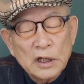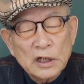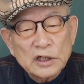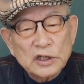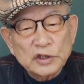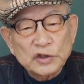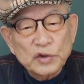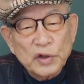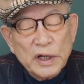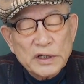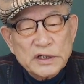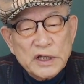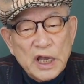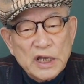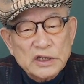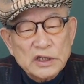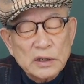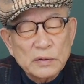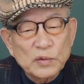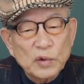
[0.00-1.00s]
그 중에
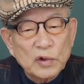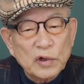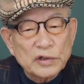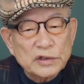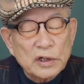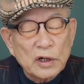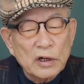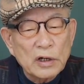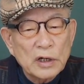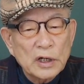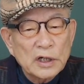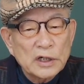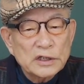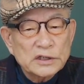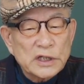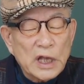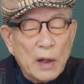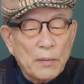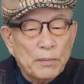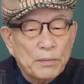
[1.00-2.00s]
셋을 묶어서
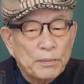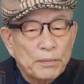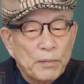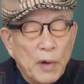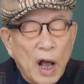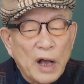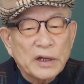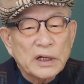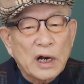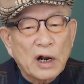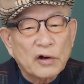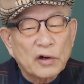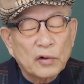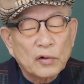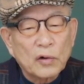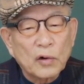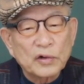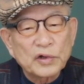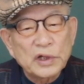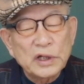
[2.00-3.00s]
삼황이라고
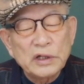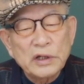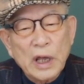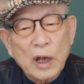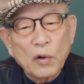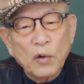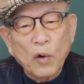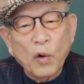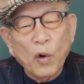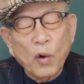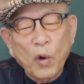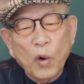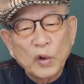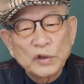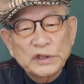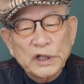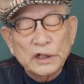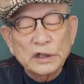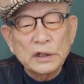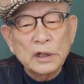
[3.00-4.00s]
그랬고 뒤에
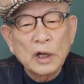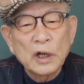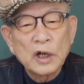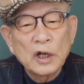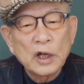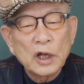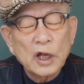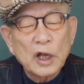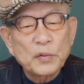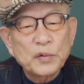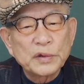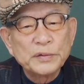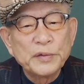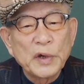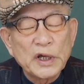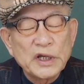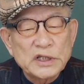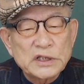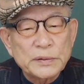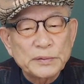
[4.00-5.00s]
오제는 예,
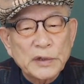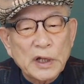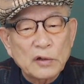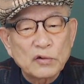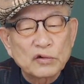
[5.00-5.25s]
분명히 있습니다.